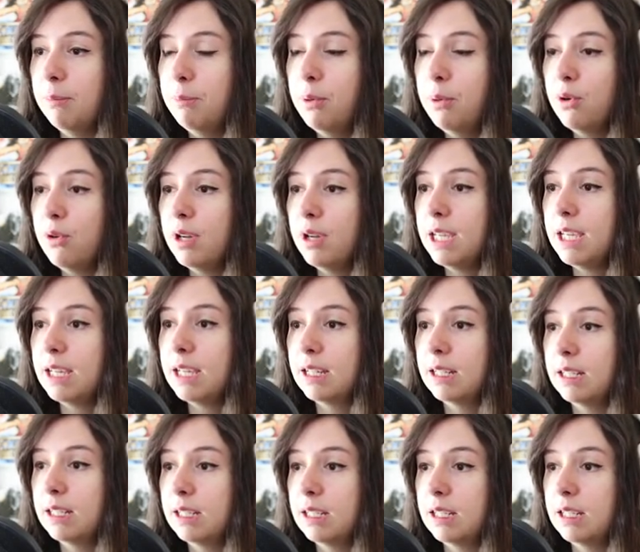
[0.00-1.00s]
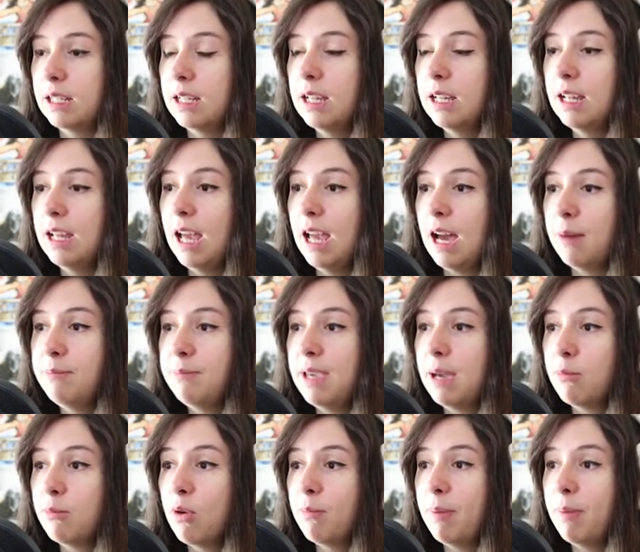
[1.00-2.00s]
Poi eh,
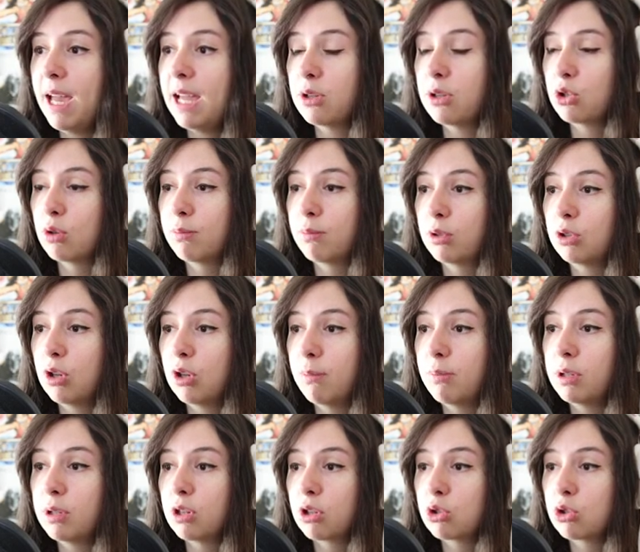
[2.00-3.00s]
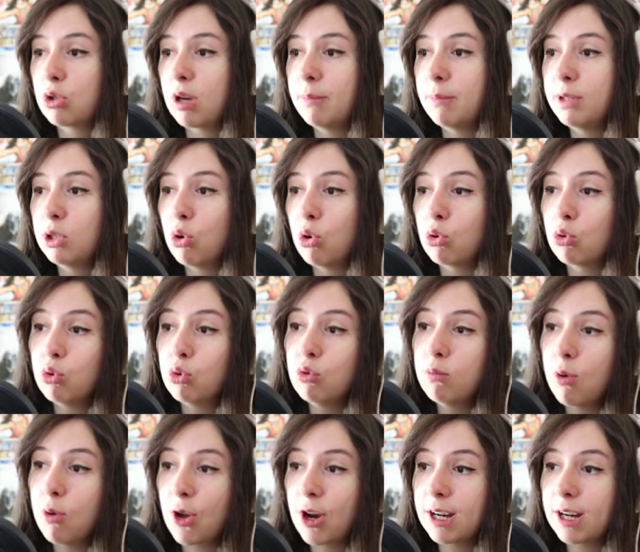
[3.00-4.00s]
abbiamo perso purtroppo il nostro amico
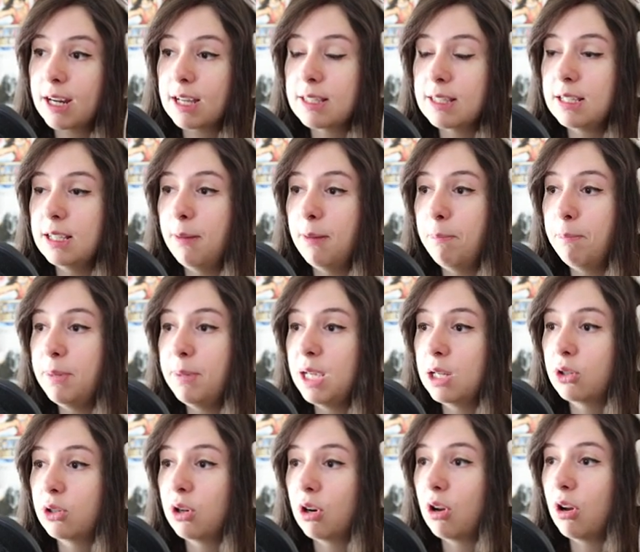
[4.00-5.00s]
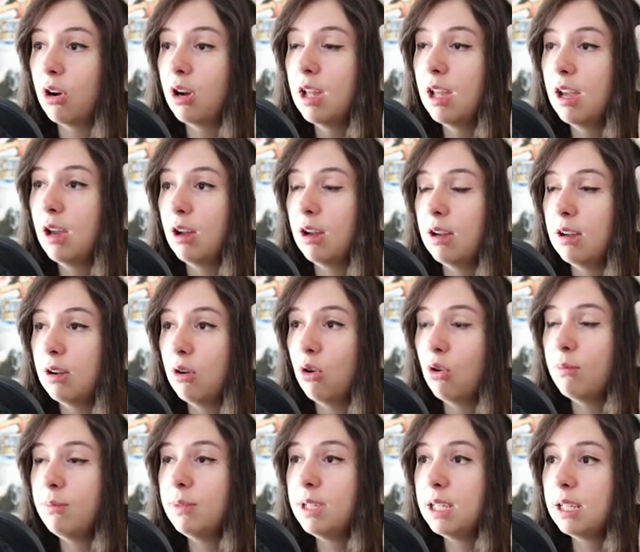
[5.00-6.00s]
Cubo, ragazzi, il piccolo eh,
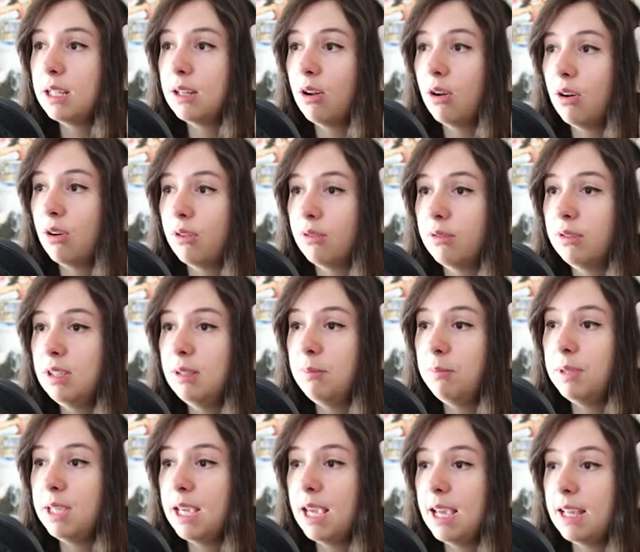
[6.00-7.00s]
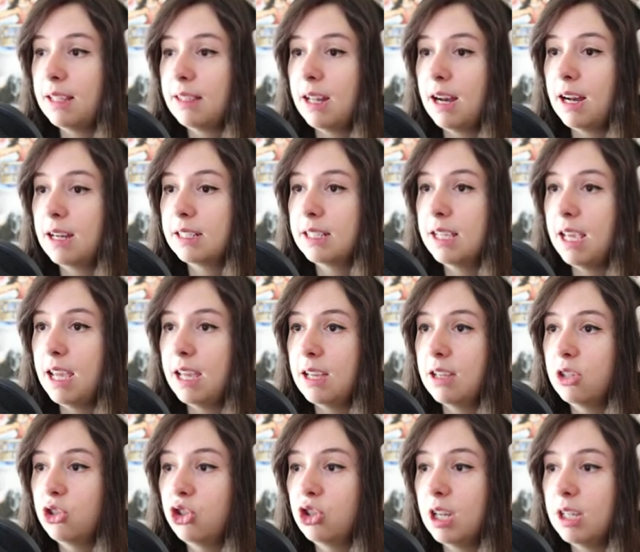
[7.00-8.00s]
omino di pietra che
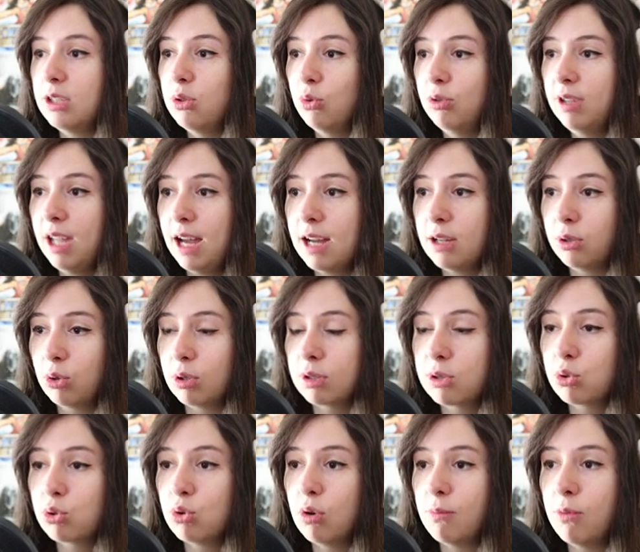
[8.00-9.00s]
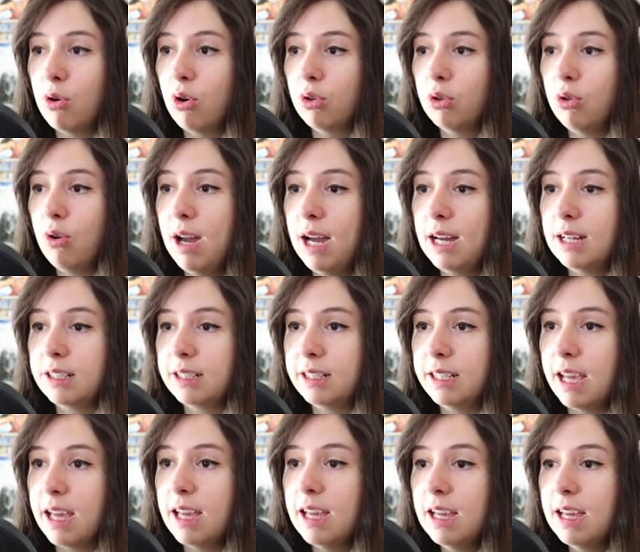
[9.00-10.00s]
eh, ci ha aiutato a suo modo
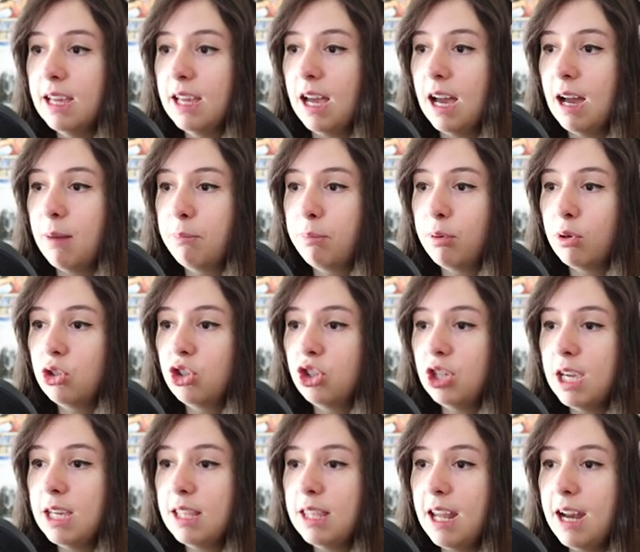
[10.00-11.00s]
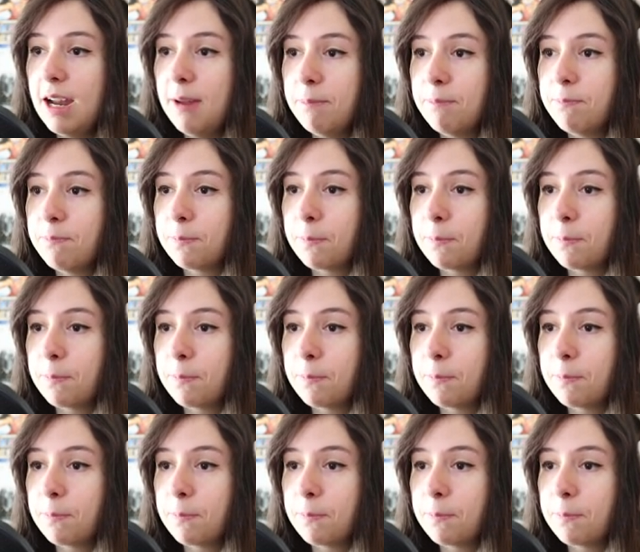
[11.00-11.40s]
anche a procedere.